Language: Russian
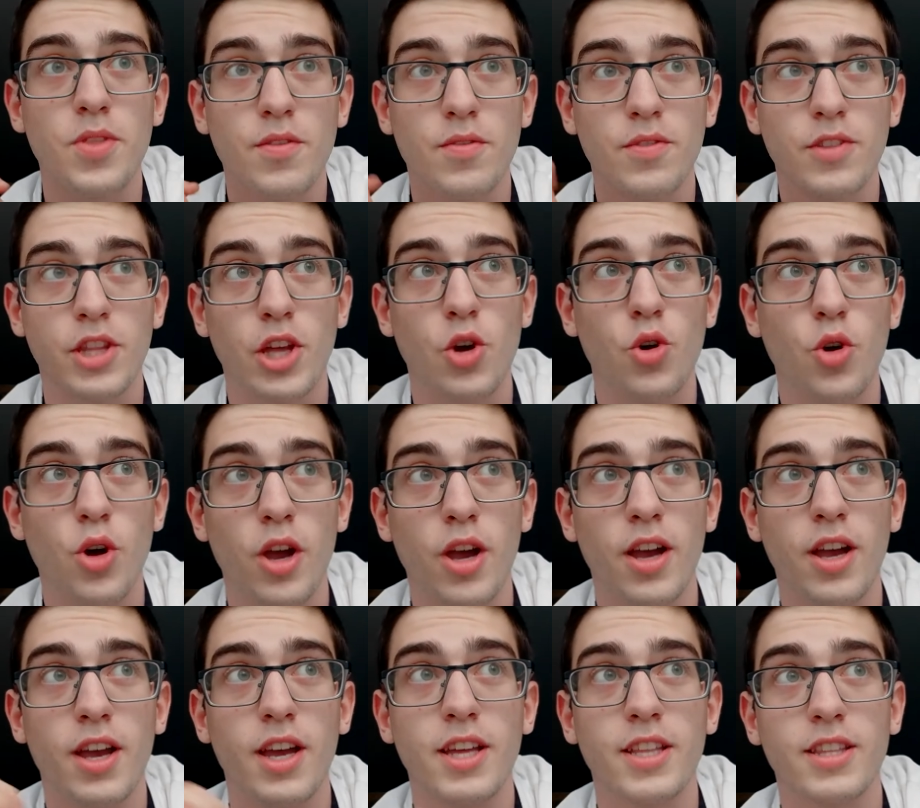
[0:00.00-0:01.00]
Второе –
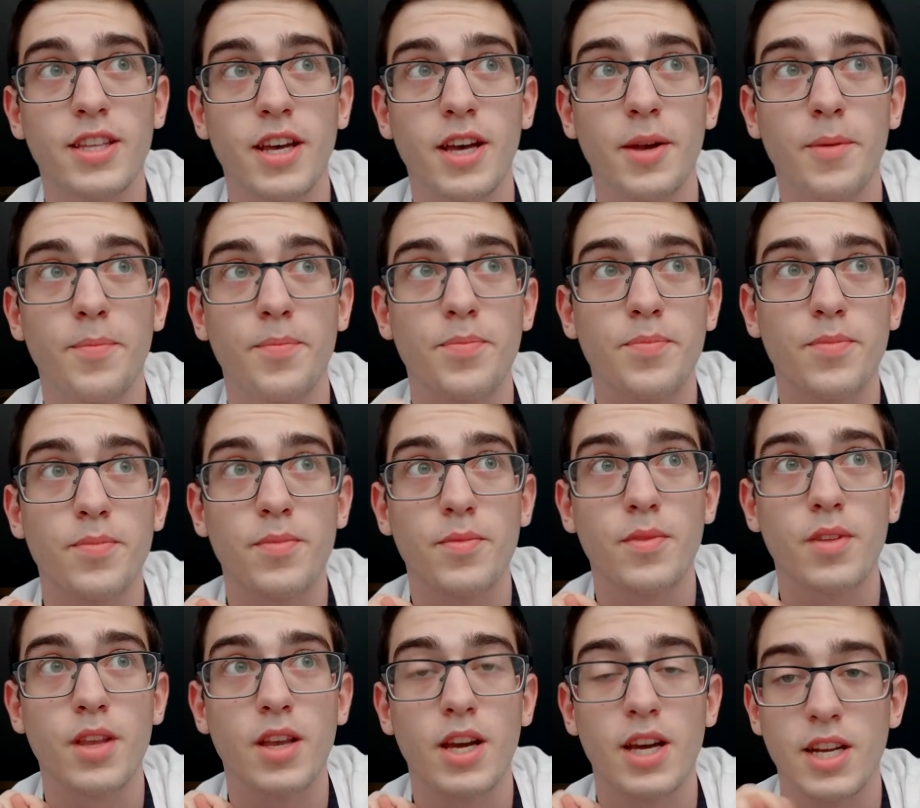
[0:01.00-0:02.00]
это
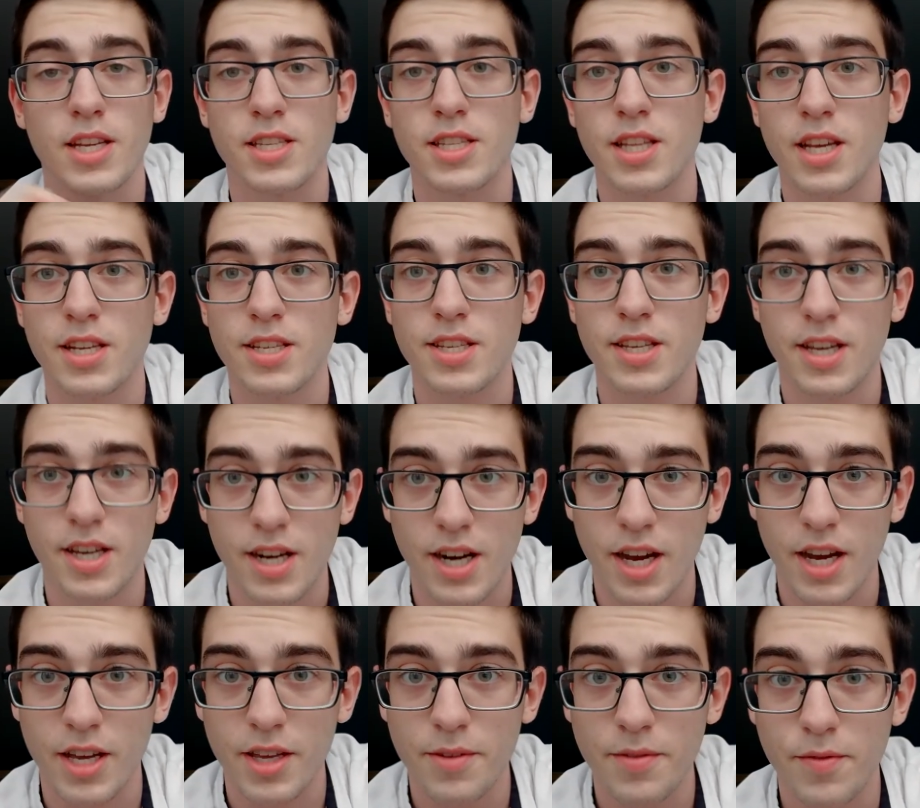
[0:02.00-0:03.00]
Краснодарский
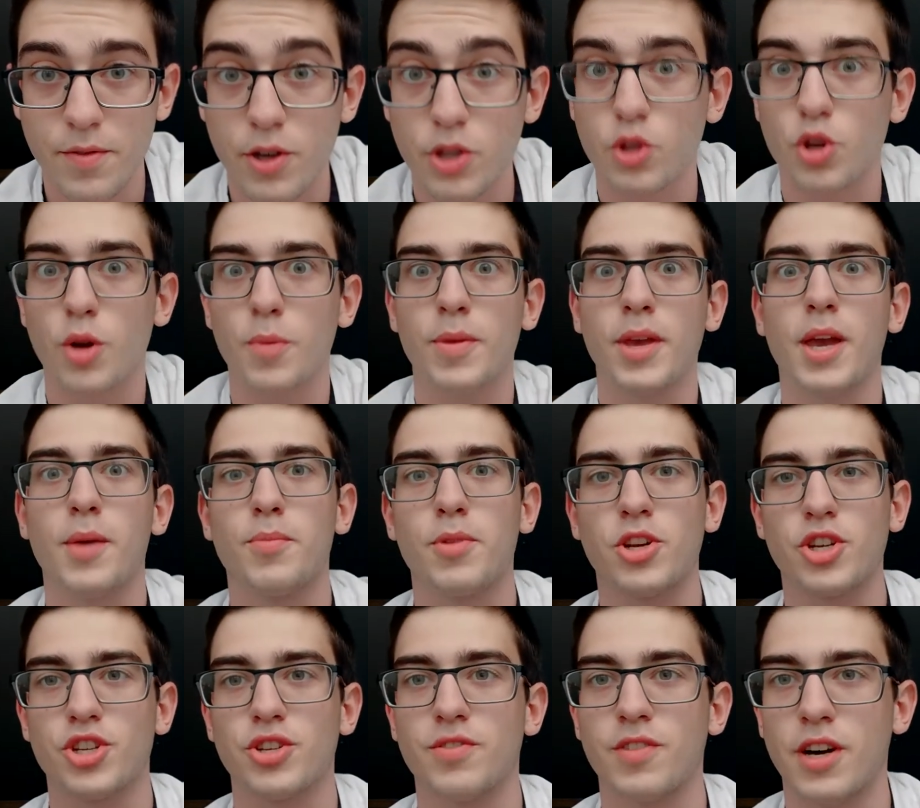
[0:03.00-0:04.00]
край, в котором я и
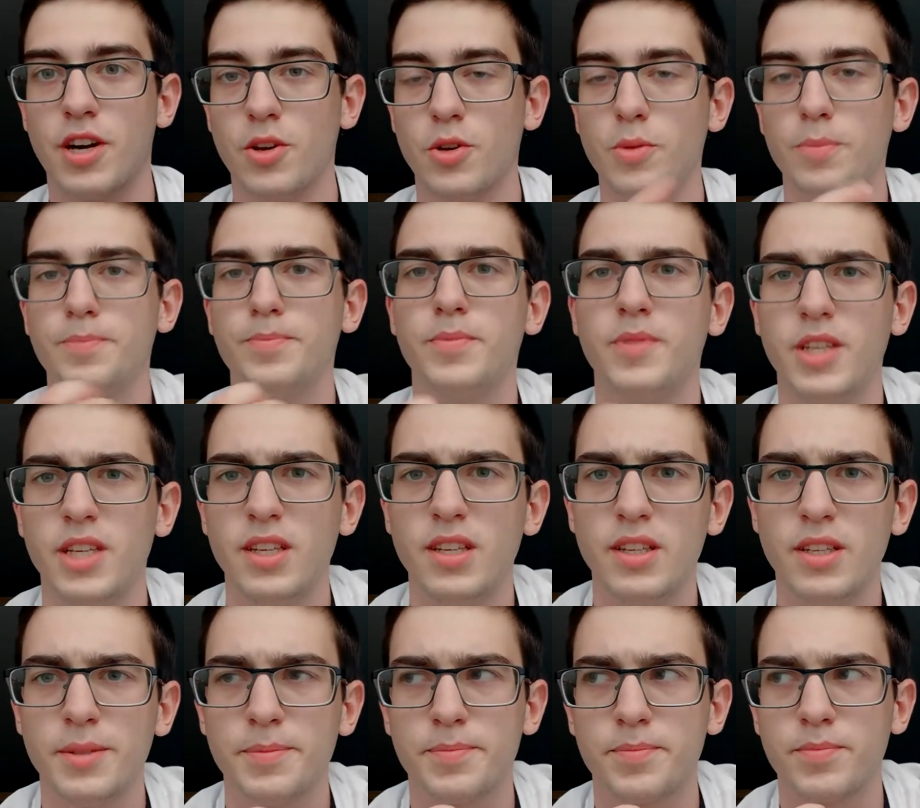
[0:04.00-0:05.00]
проживаю.
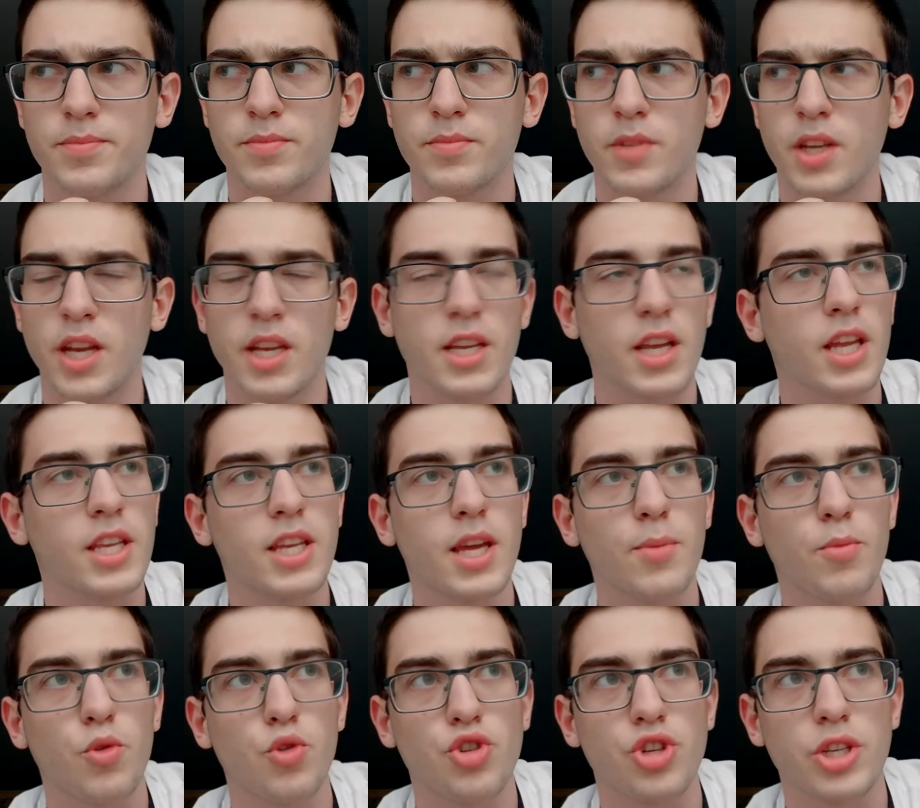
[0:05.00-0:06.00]
И третья
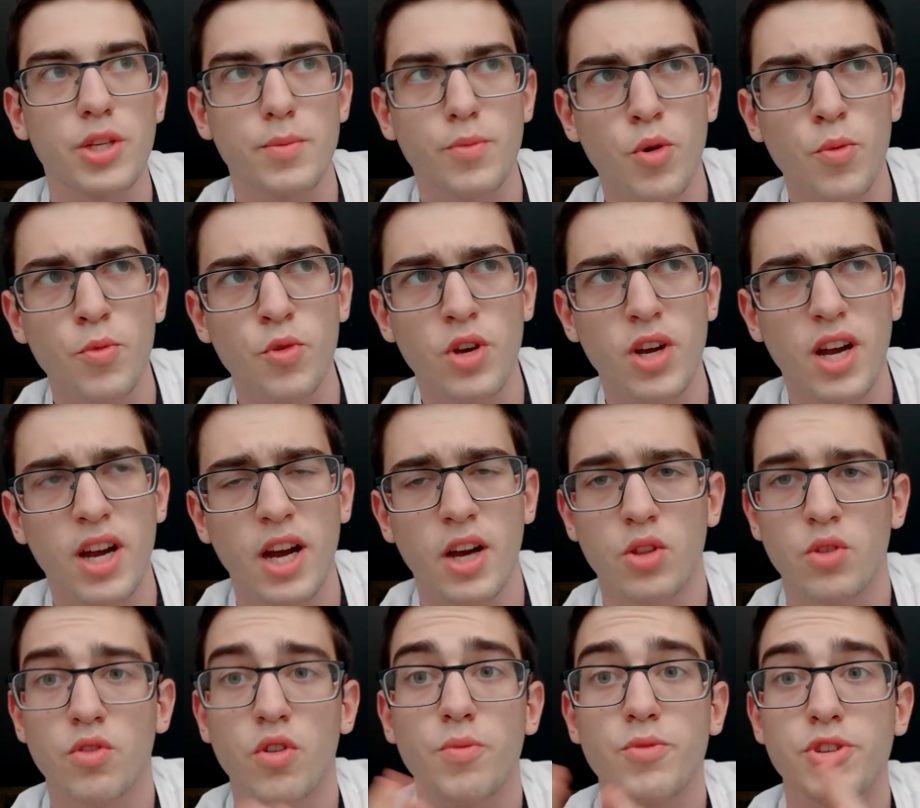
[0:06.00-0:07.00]
тема, уже не помню какая,
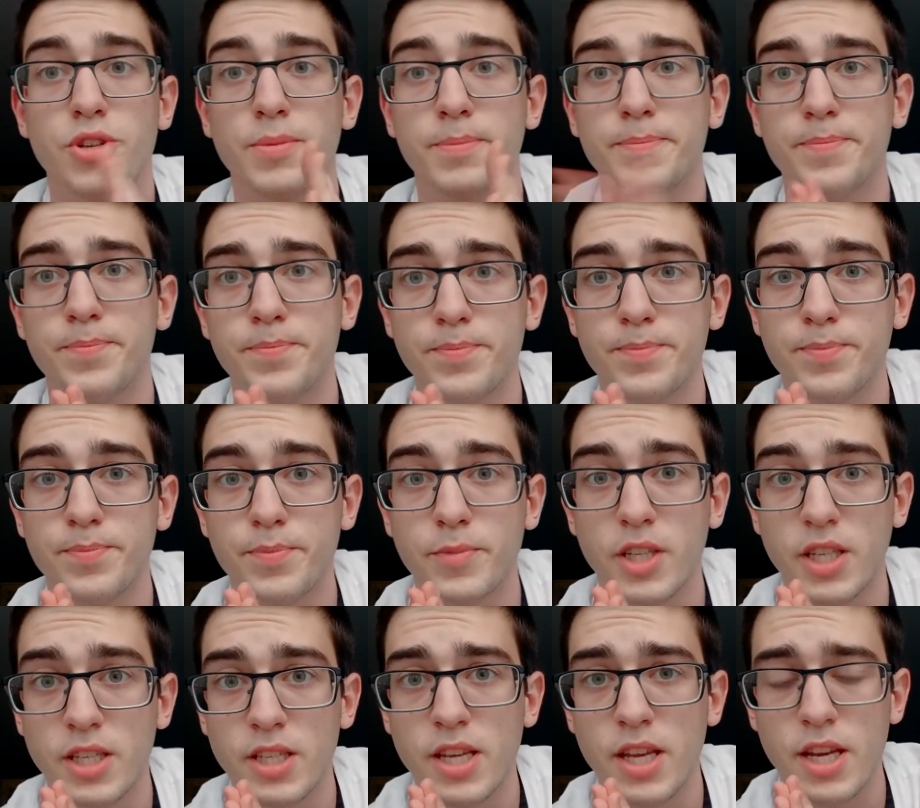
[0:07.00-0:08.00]
но в общем,
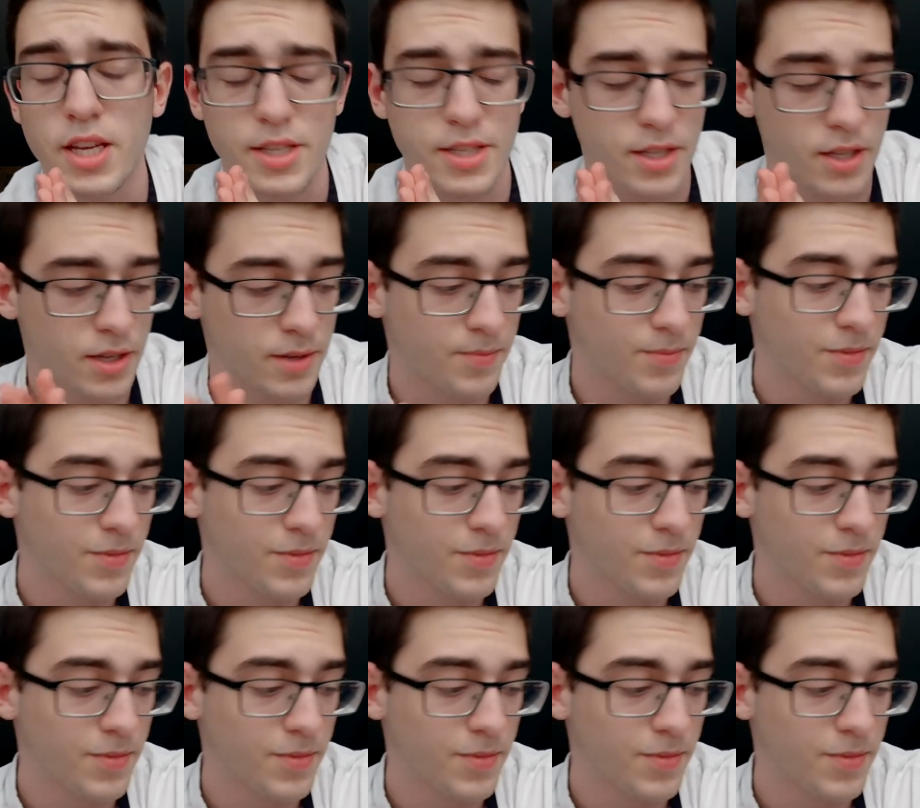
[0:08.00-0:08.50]
неинтересная.